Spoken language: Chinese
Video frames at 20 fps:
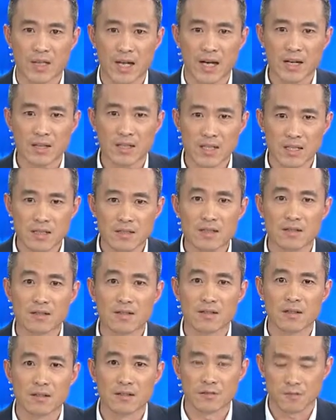来认
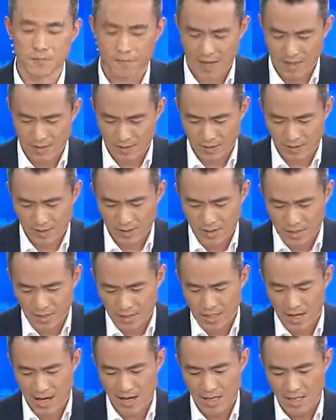真的反思一
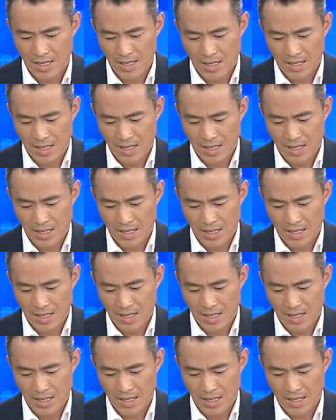下。